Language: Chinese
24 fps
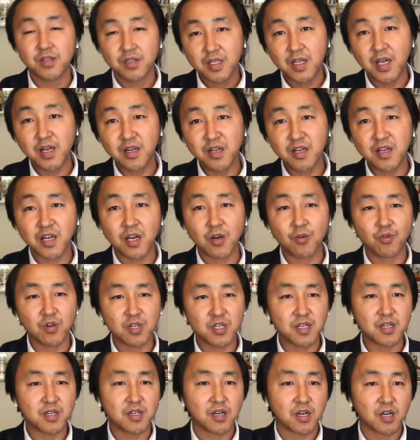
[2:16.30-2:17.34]
在利凯国
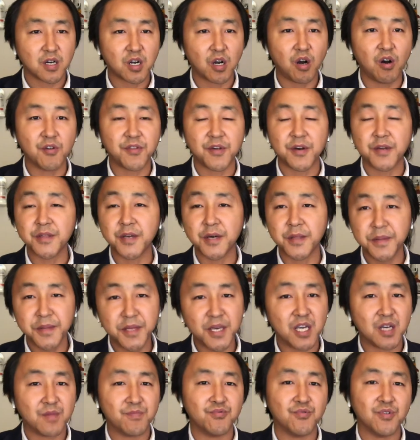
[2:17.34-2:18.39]
这个高层的
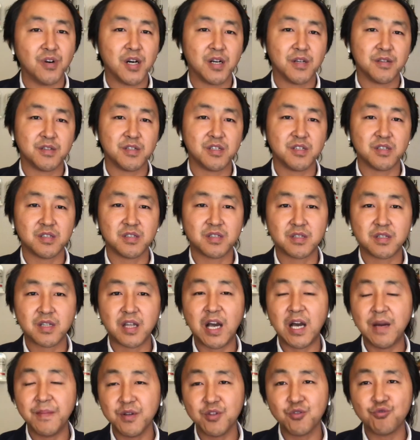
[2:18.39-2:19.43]
内部啊，
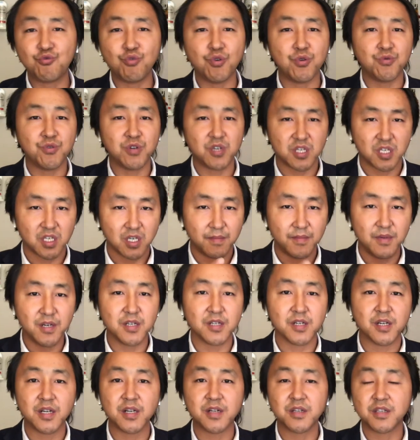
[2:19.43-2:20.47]
他们对于什么
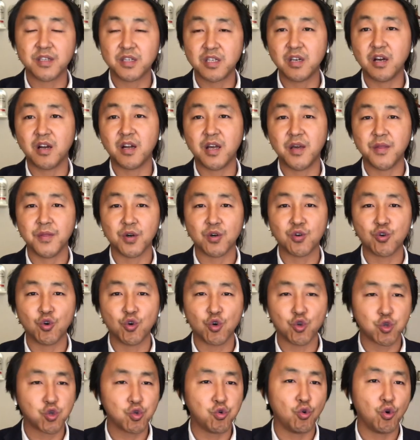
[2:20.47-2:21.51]
人将来能
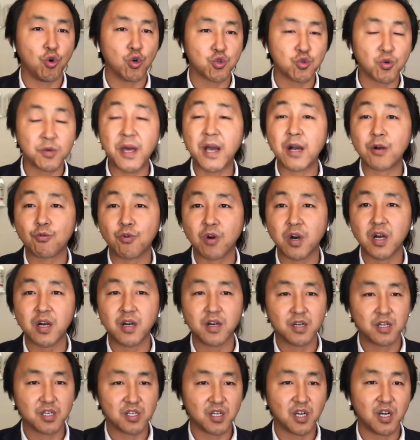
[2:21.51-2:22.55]
够做多大官，
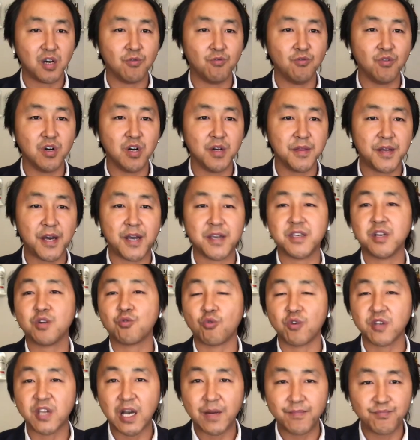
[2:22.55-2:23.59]
掌握哪些
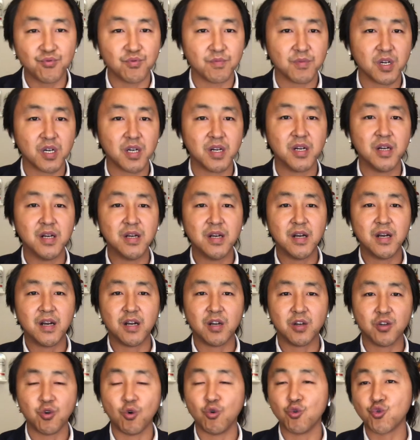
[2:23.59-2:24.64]
国家部门
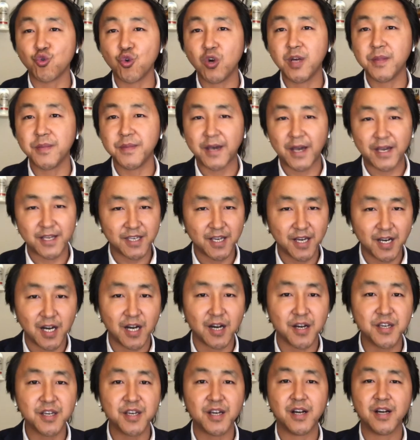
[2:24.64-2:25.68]
啊，垄断哪些
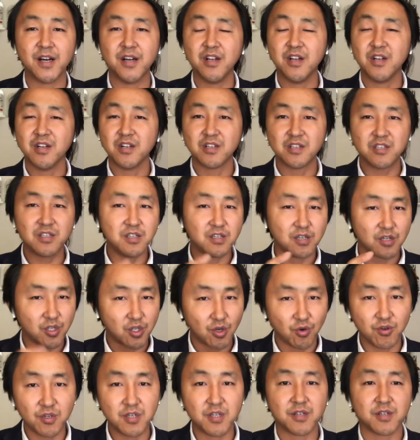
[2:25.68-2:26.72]
行业，这
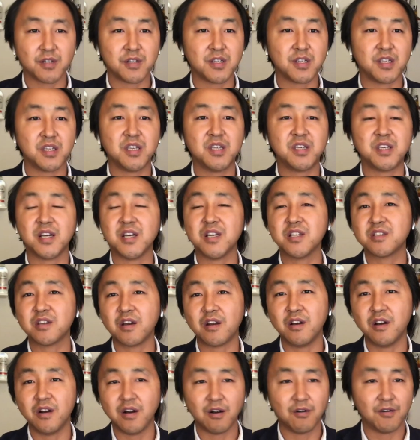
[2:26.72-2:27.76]
都是提前
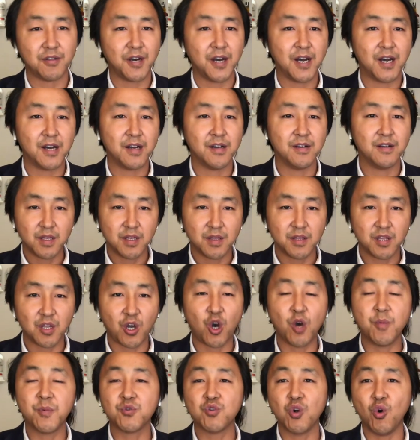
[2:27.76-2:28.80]
商量好的。那
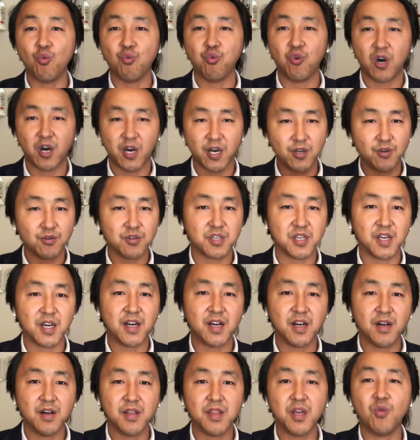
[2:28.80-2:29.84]
好比说我很有
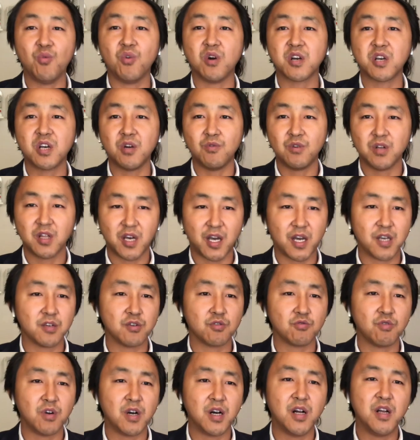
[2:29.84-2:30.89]
钱，那我跟我的孩子
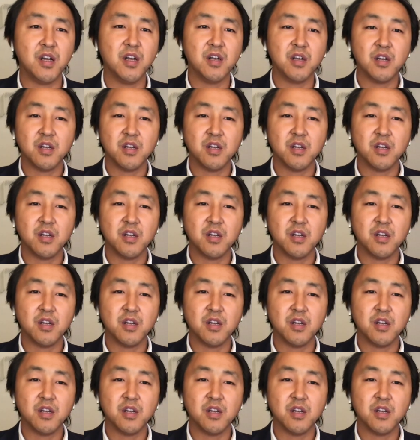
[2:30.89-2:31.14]
说，